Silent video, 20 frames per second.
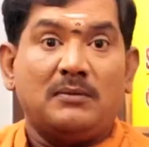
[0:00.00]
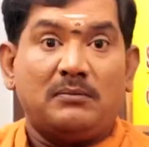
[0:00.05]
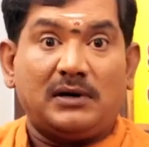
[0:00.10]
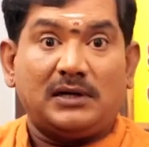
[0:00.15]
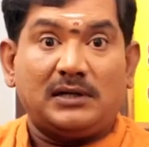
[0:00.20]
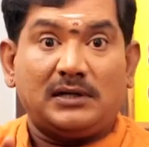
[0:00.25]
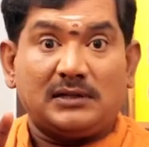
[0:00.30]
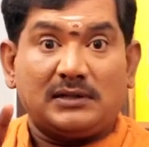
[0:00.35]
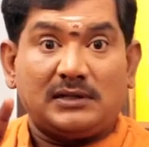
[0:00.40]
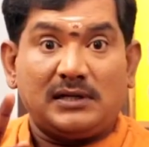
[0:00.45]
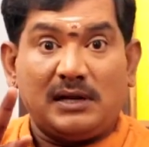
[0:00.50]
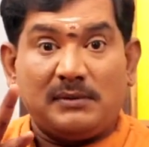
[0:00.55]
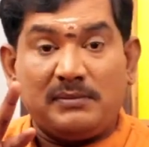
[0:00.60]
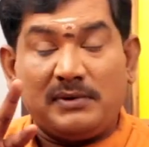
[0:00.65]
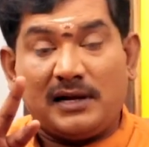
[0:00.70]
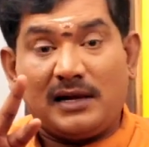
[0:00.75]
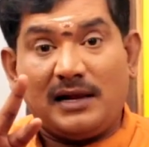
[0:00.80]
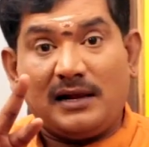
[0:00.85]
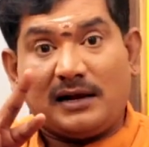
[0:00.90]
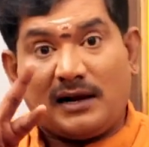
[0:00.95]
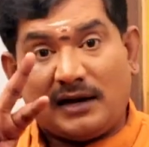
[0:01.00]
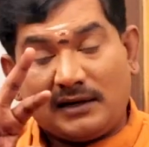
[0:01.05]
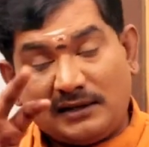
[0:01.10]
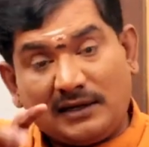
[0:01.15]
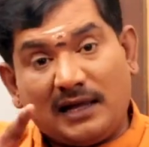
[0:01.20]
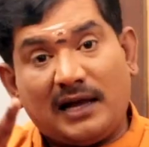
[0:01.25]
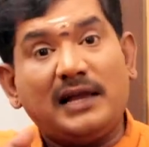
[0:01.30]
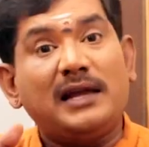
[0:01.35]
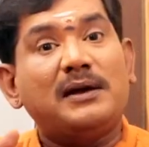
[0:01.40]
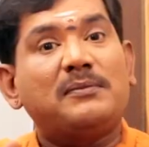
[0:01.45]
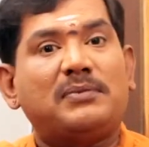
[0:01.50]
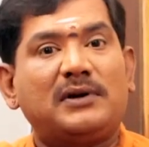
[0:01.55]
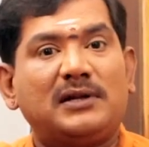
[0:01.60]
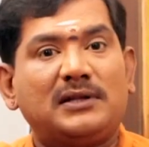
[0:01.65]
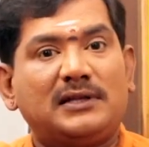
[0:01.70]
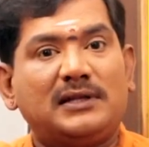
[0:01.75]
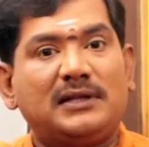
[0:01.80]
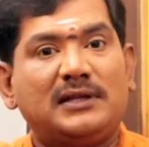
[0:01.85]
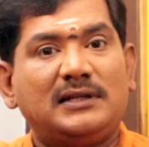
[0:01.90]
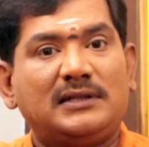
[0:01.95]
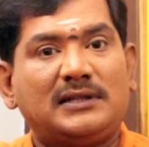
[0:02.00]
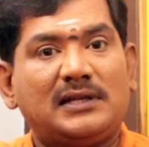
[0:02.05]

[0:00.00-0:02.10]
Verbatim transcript: பட் சில பேர்லாம் கட்டாயப்படுத்தி